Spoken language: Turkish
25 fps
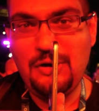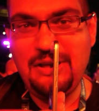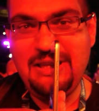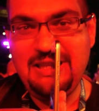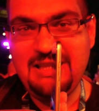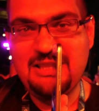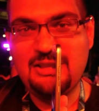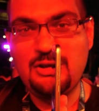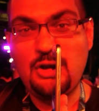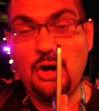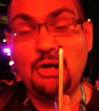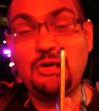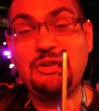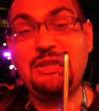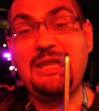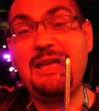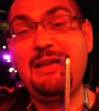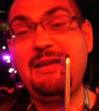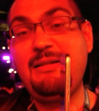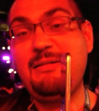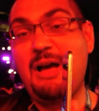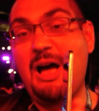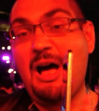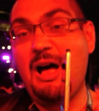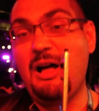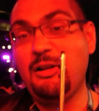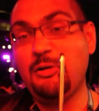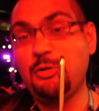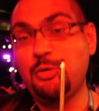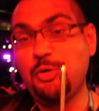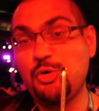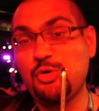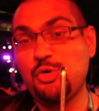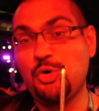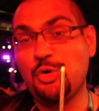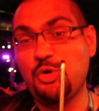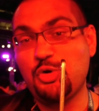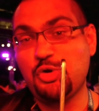X4'te
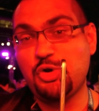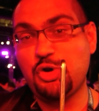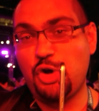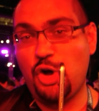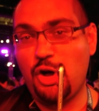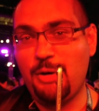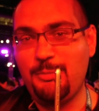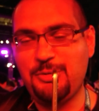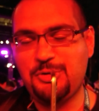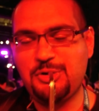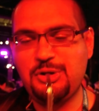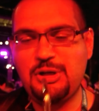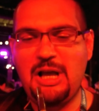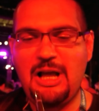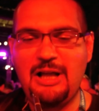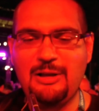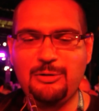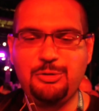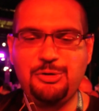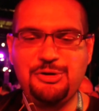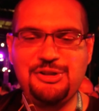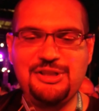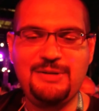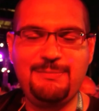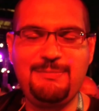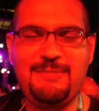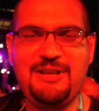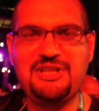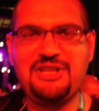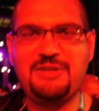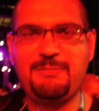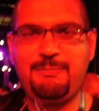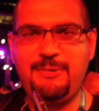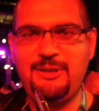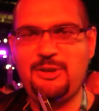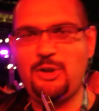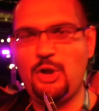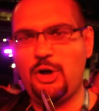630'u görmüştük. 625
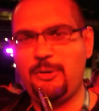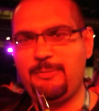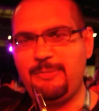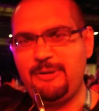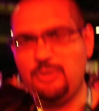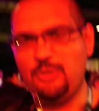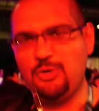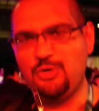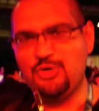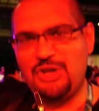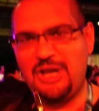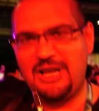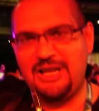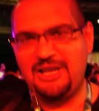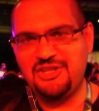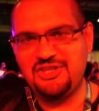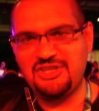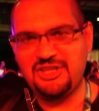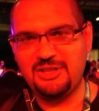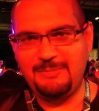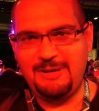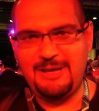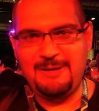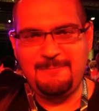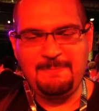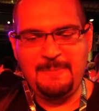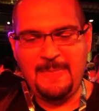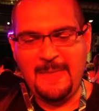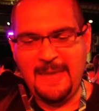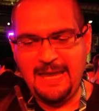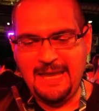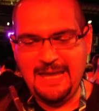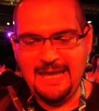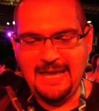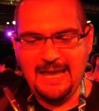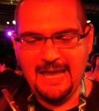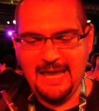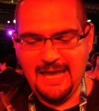minor bir güncelleştirme.
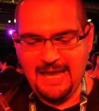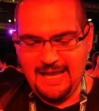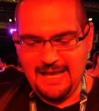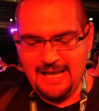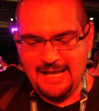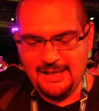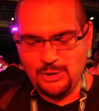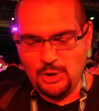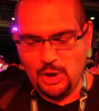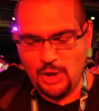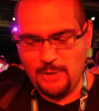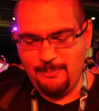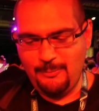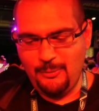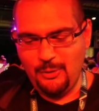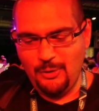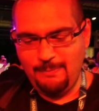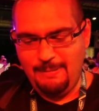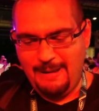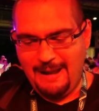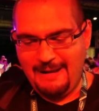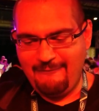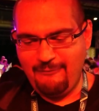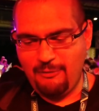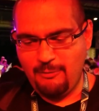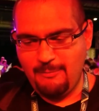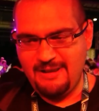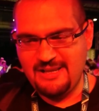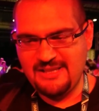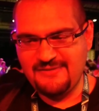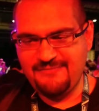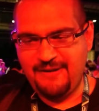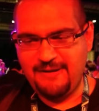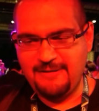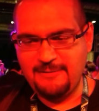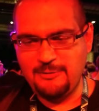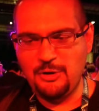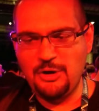Ee, çok büyük performans
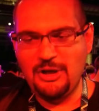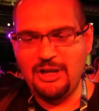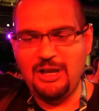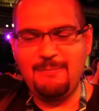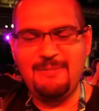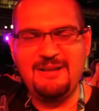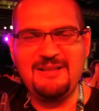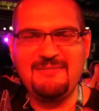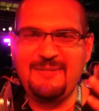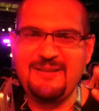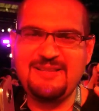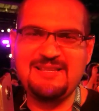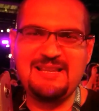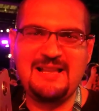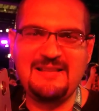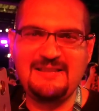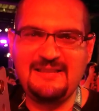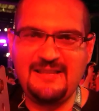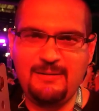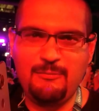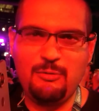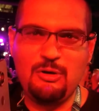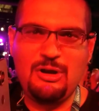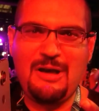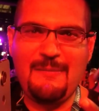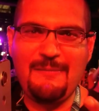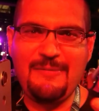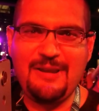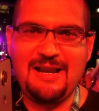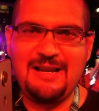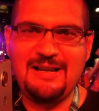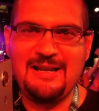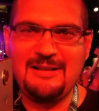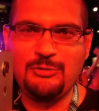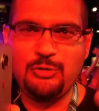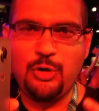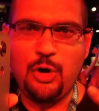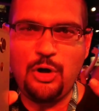farkı yok ama mesela yine bu
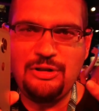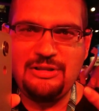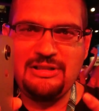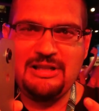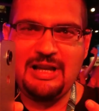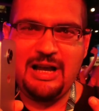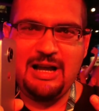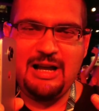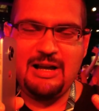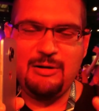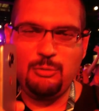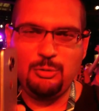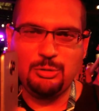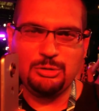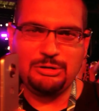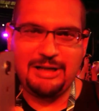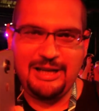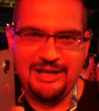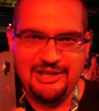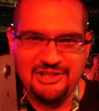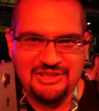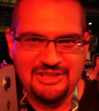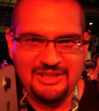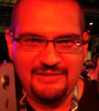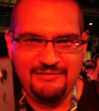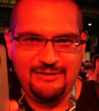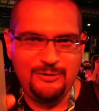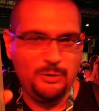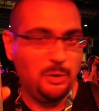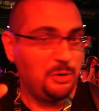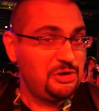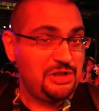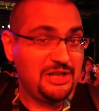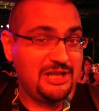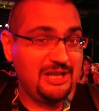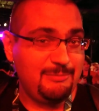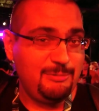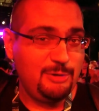kamerayla 4K Ultra HD video
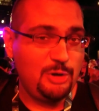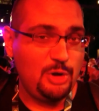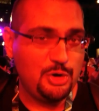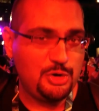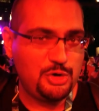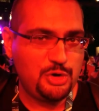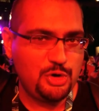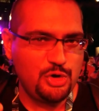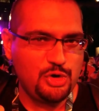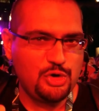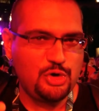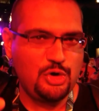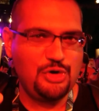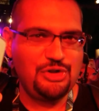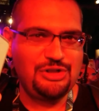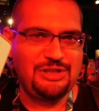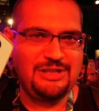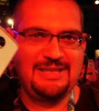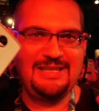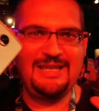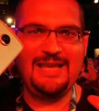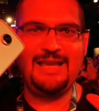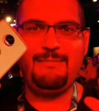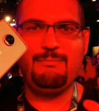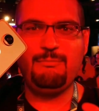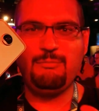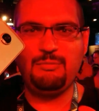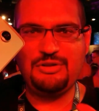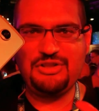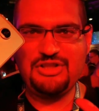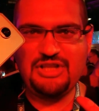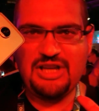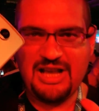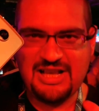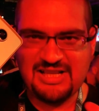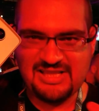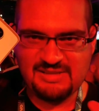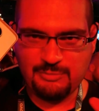çekebiliyorsunuz. Sonuçta niye? Bu
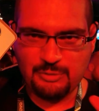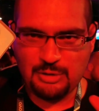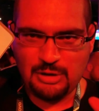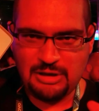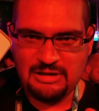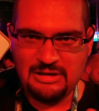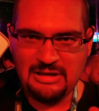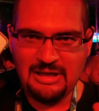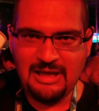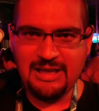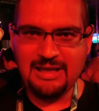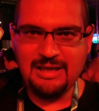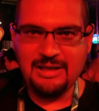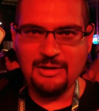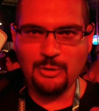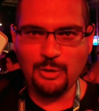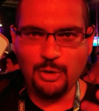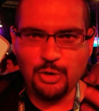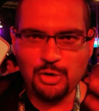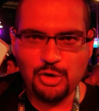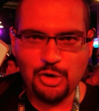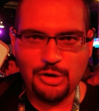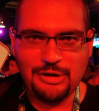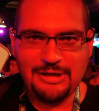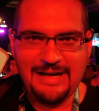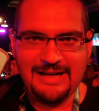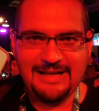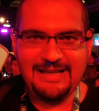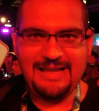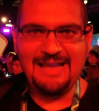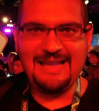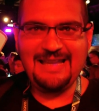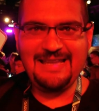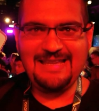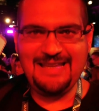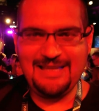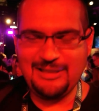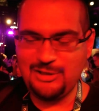cihaz buna güç olarak
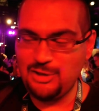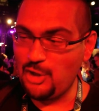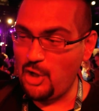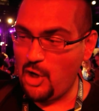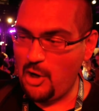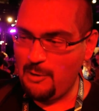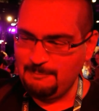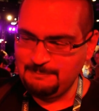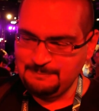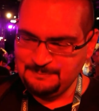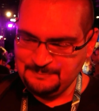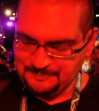yetiyor.